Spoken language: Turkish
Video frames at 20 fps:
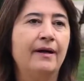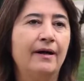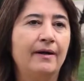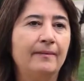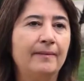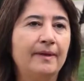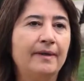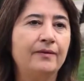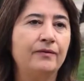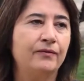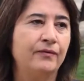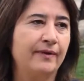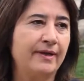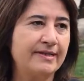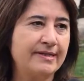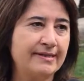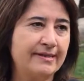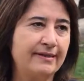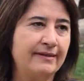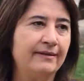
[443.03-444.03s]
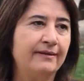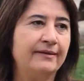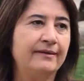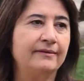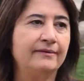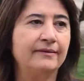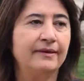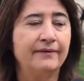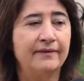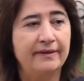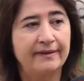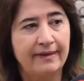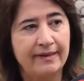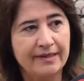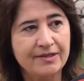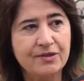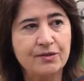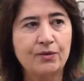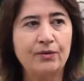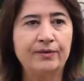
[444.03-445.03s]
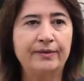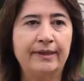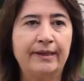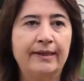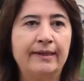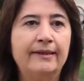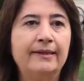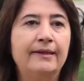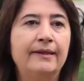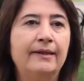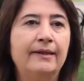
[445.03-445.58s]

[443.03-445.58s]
Ama üniversite yıllarında ve daha sonra